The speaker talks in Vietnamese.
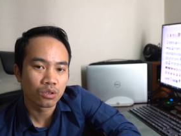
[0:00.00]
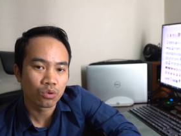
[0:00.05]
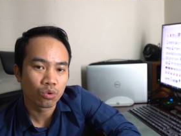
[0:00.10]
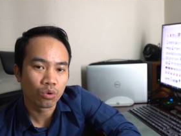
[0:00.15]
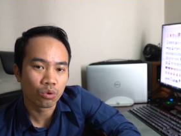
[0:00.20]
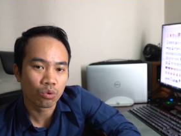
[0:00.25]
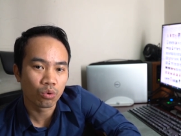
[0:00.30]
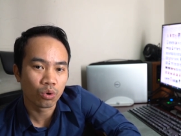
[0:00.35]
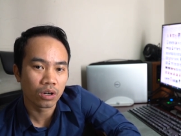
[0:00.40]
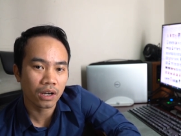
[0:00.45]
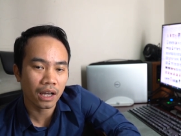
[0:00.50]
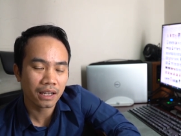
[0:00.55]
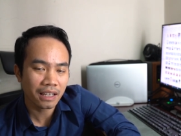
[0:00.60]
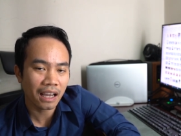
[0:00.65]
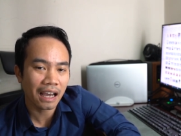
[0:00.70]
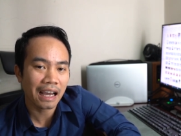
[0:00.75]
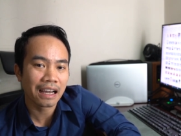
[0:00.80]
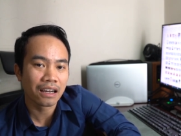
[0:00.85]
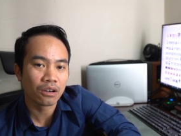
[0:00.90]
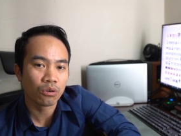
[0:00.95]
của của căn
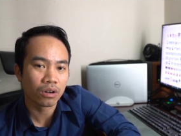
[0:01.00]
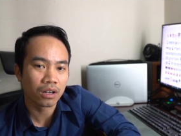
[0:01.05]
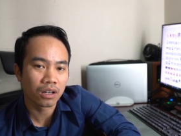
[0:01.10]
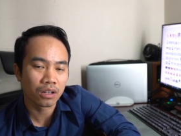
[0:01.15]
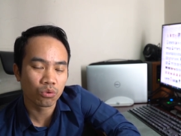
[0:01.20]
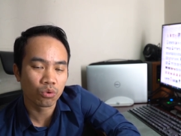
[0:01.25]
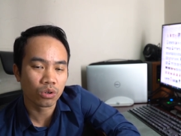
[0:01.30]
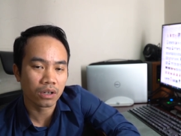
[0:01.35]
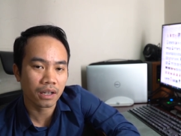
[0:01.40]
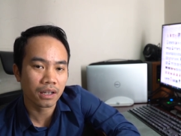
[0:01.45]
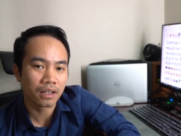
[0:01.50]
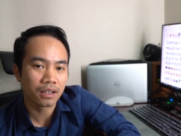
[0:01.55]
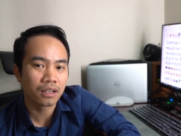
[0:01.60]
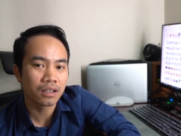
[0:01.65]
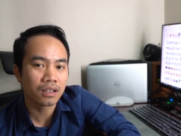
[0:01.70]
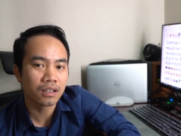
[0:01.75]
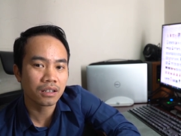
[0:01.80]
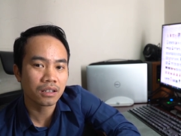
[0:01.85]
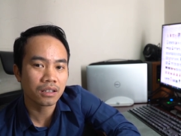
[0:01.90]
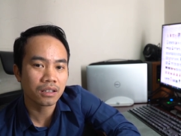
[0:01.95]
nhà hoặc là của cái
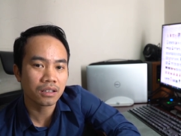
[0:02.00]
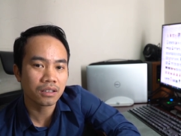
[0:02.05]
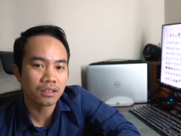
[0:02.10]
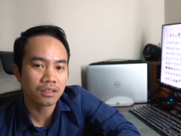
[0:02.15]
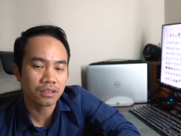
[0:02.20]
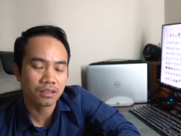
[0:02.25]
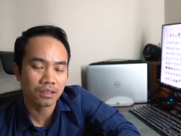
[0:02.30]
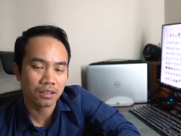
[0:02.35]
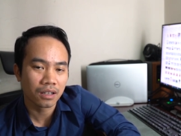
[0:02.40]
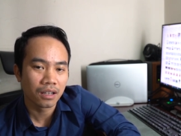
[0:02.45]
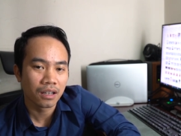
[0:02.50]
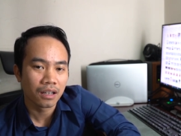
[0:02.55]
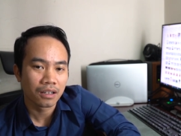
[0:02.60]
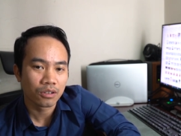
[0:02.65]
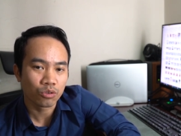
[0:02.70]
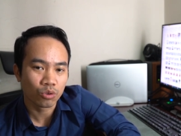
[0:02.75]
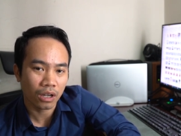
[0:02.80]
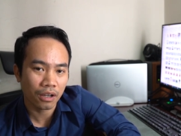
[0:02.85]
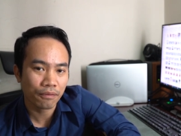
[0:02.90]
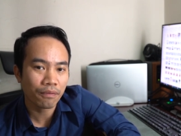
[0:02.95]
ờ,
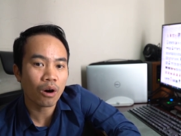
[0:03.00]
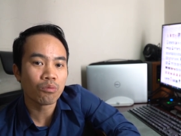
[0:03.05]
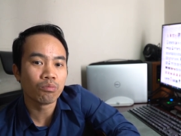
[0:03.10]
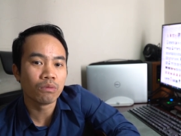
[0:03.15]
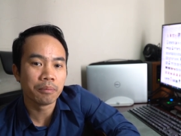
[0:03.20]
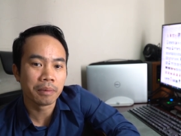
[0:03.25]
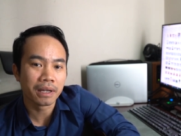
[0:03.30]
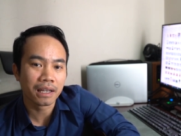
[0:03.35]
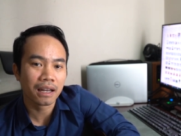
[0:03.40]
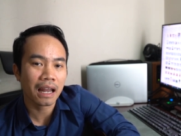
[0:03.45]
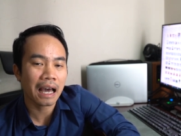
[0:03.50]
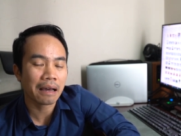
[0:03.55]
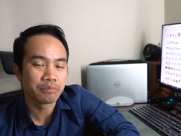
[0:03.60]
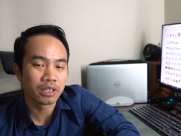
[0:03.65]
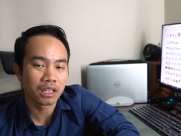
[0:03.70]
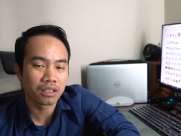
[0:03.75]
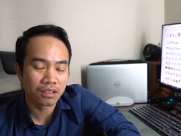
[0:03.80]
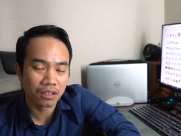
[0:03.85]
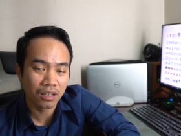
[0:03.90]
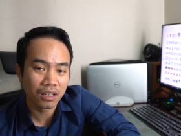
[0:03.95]
của cái phòng mà mình làm
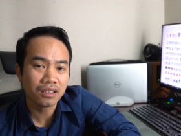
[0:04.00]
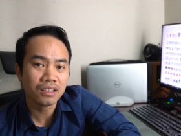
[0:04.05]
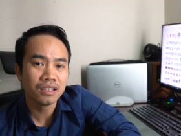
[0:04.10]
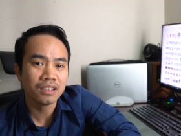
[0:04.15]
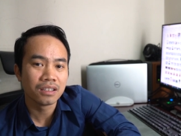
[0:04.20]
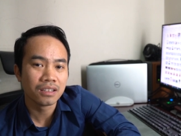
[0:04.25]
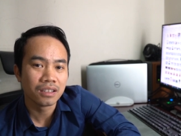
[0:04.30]
tiệc cưới